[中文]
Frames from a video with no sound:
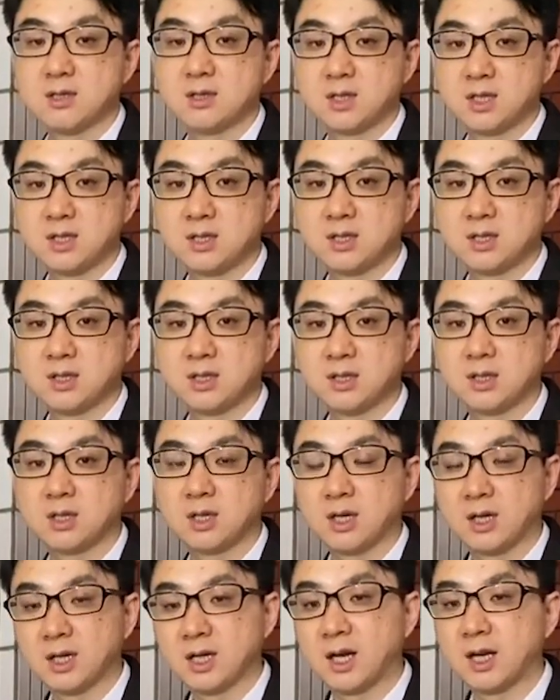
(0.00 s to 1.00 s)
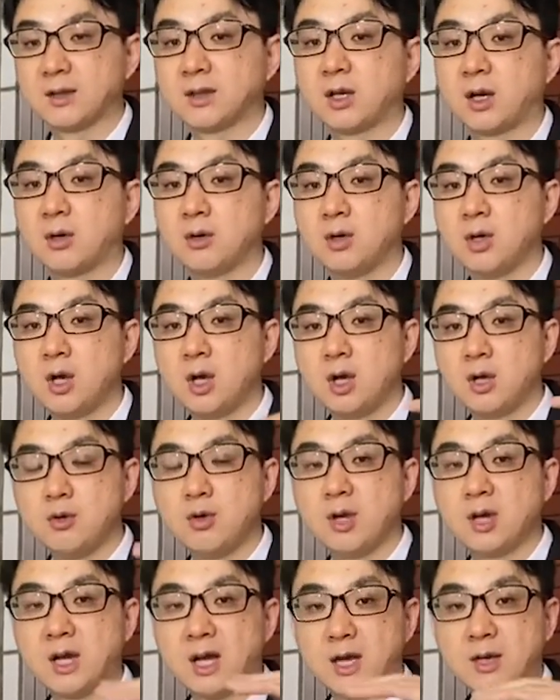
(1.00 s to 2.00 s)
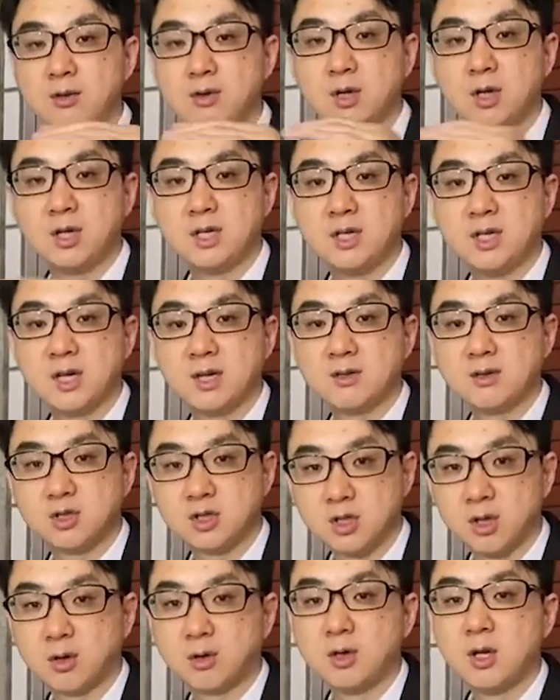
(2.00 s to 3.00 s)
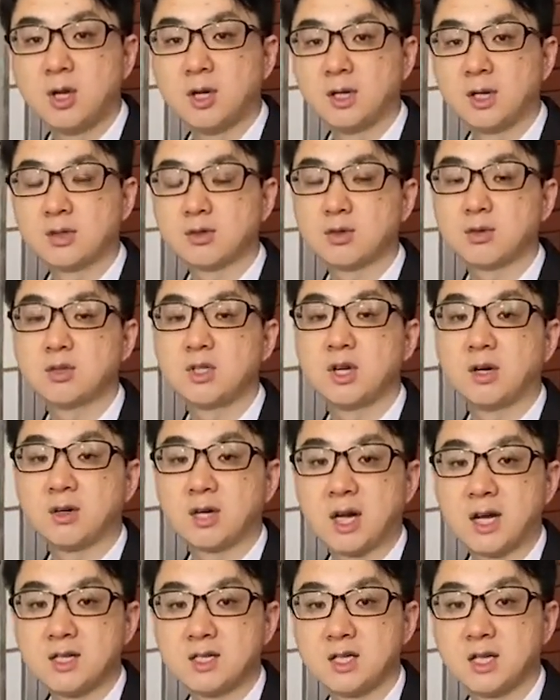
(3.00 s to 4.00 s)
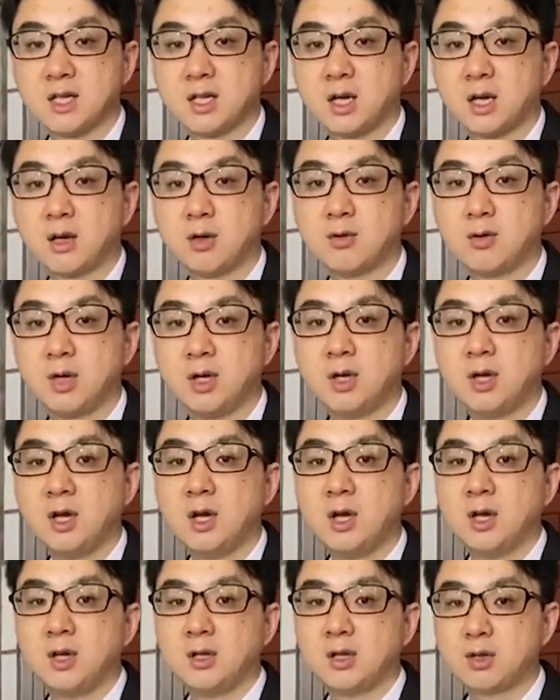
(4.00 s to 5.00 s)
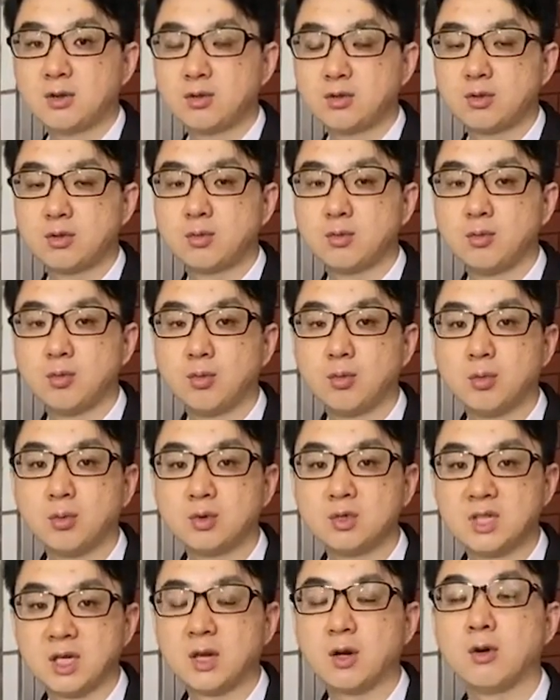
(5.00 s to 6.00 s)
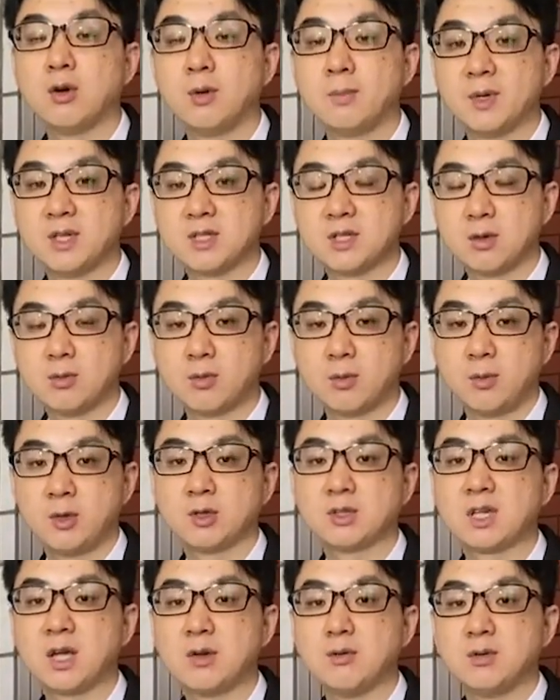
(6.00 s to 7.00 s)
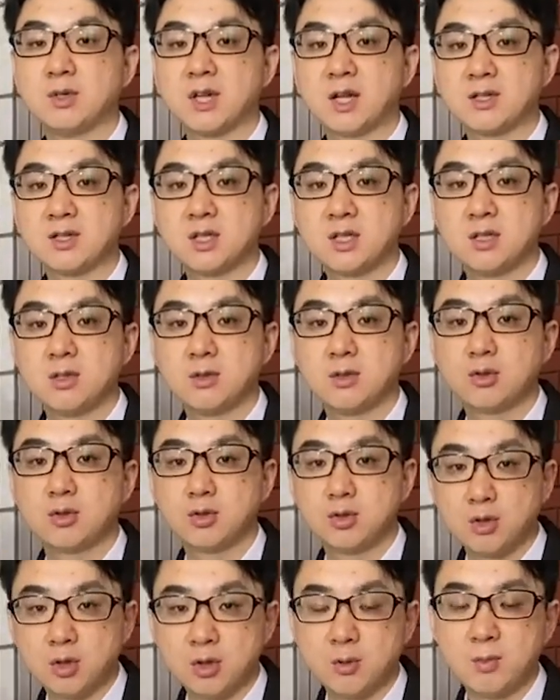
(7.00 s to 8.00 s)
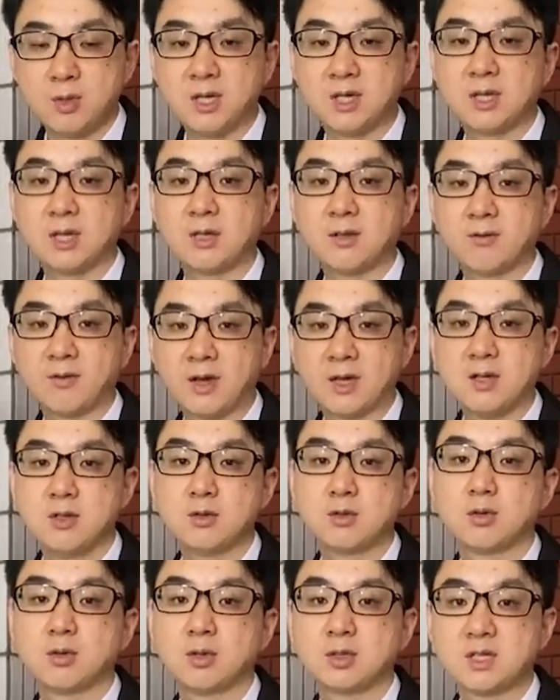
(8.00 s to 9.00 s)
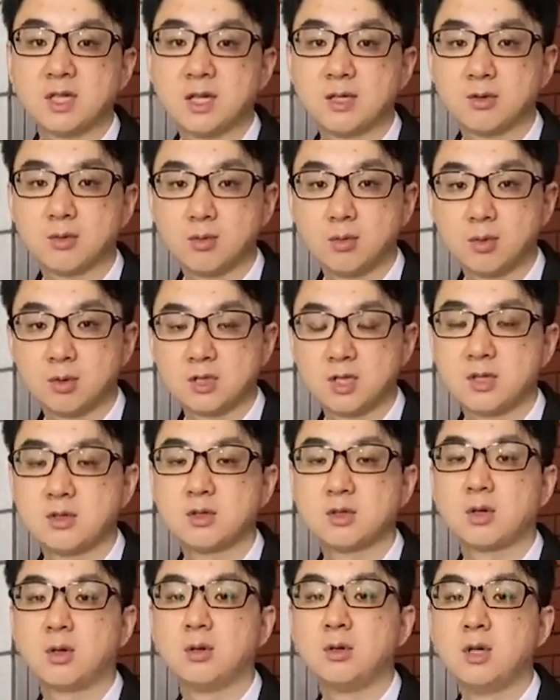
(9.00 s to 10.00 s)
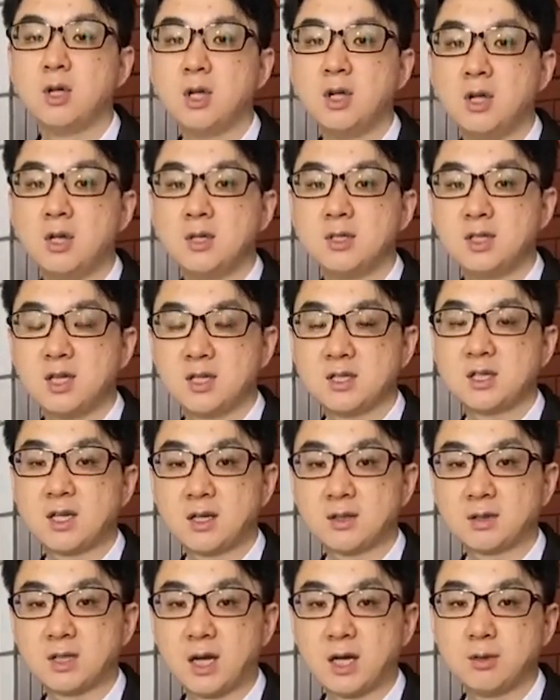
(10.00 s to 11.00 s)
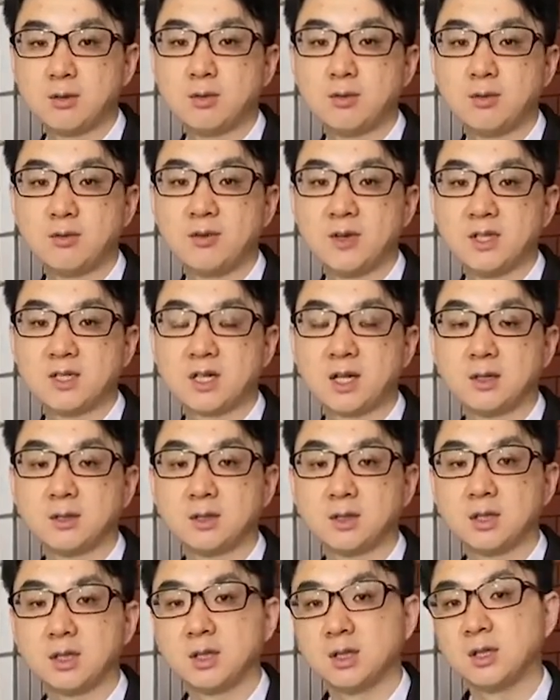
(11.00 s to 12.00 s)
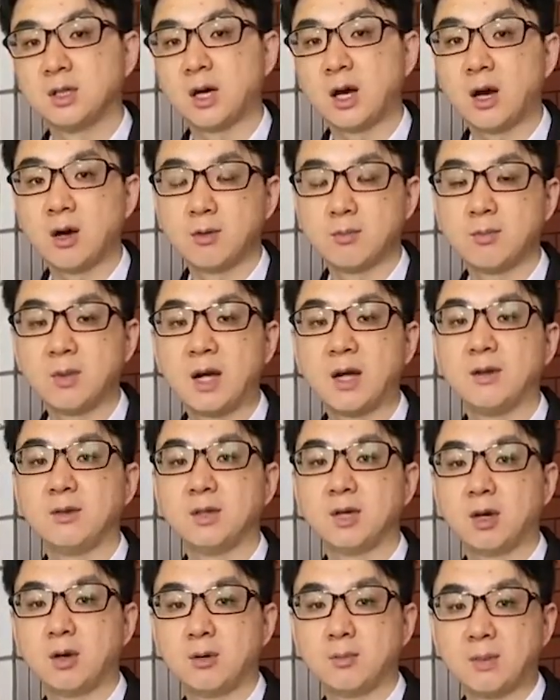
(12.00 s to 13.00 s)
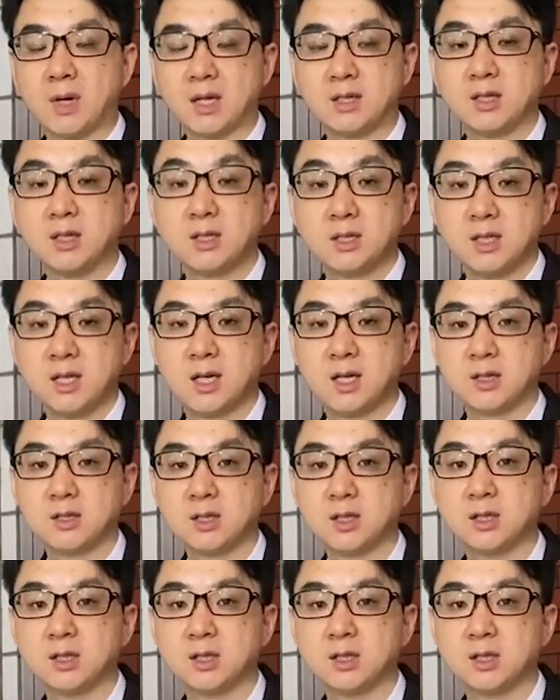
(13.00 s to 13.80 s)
其实是可以看到越来越严重，那中间有开协调会，那协调会本身我没有参与，但是居民反映说在过程中建商态度非常的傲慢，然后蛮恶劣的。